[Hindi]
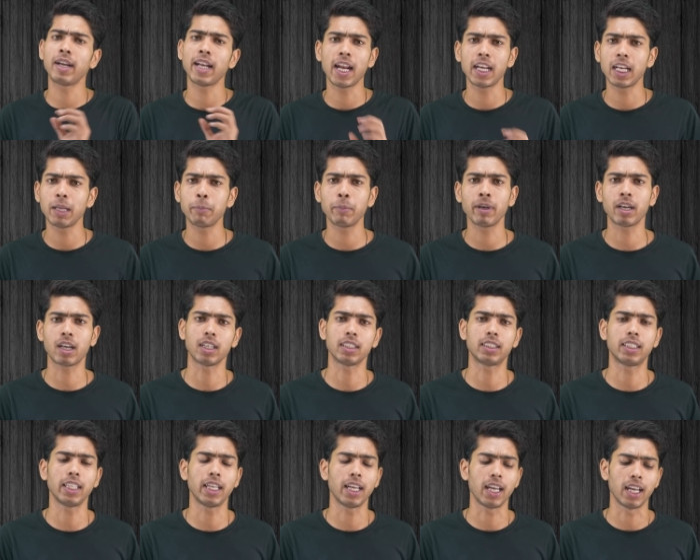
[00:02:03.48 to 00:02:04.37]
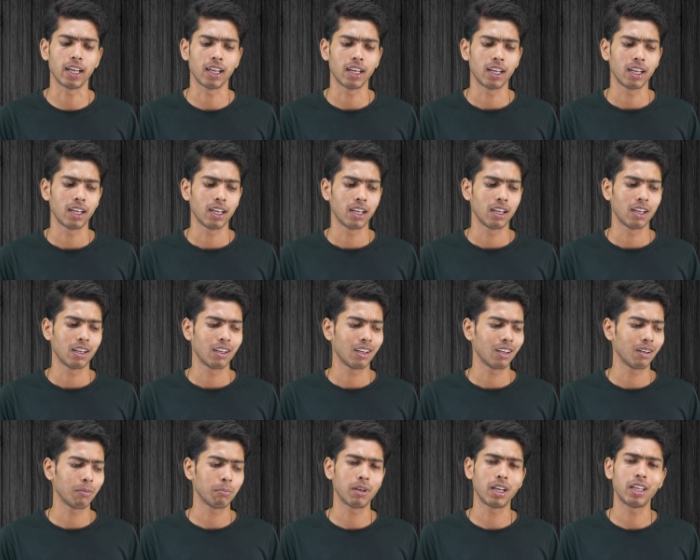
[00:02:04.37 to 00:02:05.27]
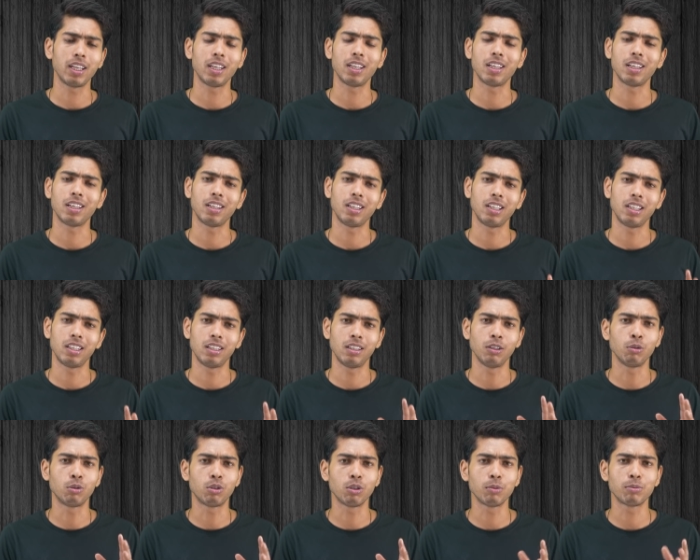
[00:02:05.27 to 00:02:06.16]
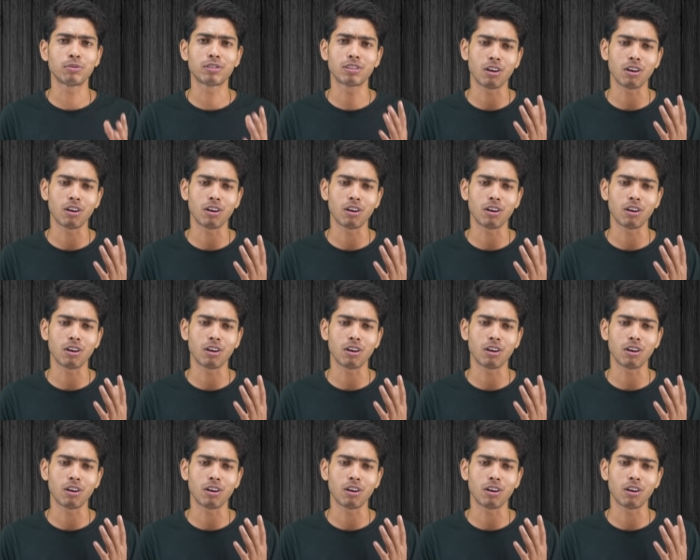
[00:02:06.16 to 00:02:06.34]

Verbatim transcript: बनाने में करते हैं अब भाई YouTube